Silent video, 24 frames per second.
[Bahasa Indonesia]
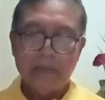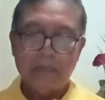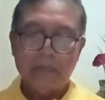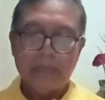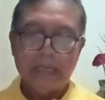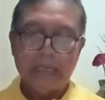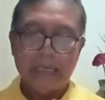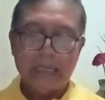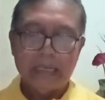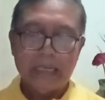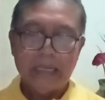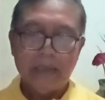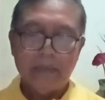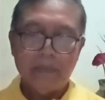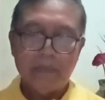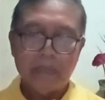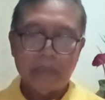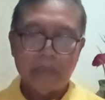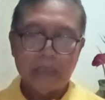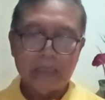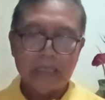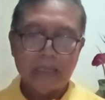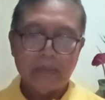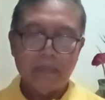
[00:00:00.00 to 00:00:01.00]
maka
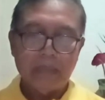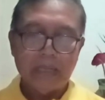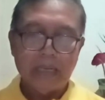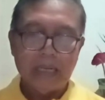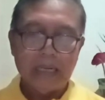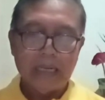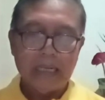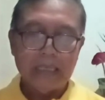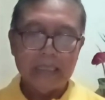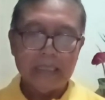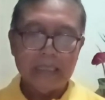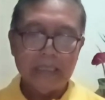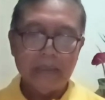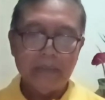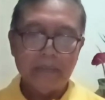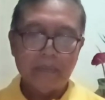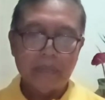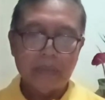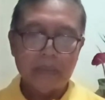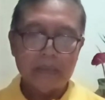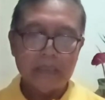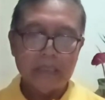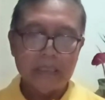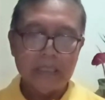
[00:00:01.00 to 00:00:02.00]
bertambah lagi
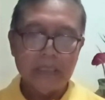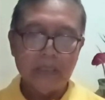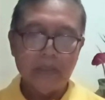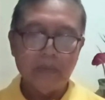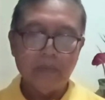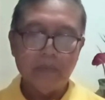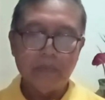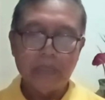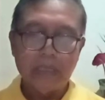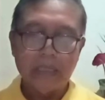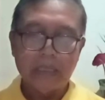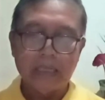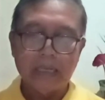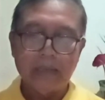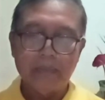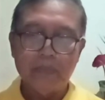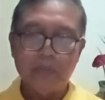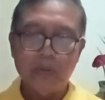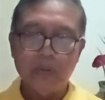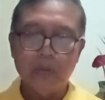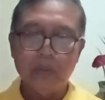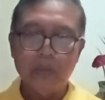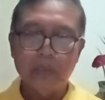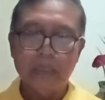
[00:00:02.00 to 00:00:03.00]
Presidium
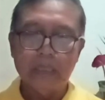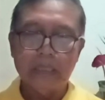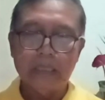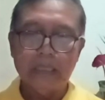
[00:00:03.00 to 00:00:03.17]
bergabung